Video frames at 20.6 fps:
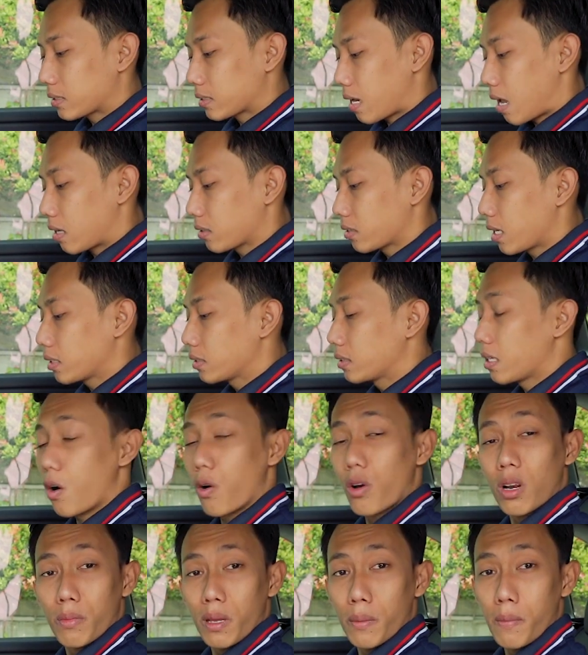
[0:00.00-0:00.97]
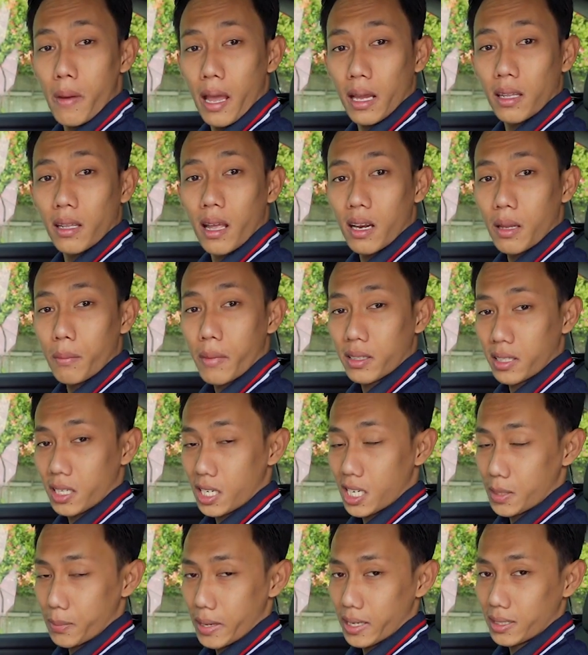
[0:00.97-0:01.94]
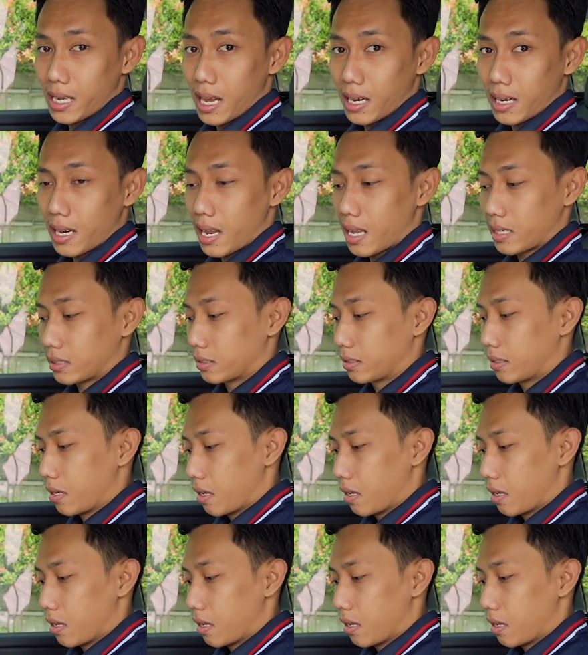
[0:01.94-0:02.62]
terasa jauh lebih baik dari Mercedes-Benz A-Class.